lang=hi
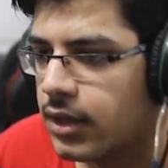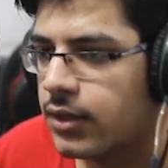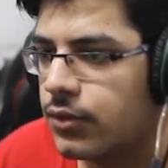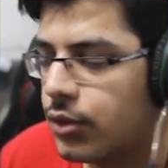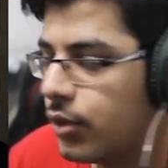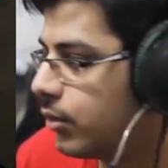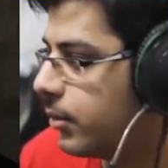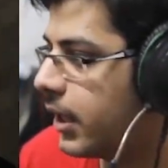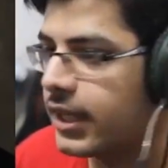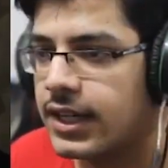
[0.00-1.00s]
वो
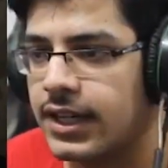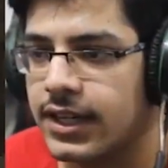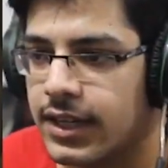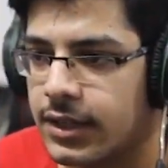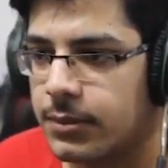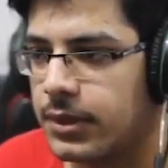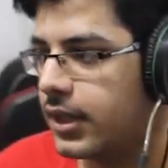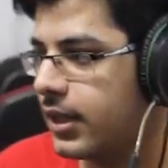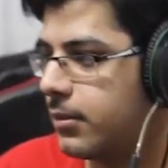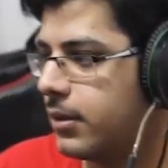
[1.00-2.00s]
बना के लेके आनी
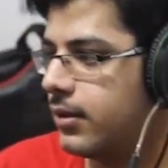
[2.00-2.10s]
पड़ेगी हमें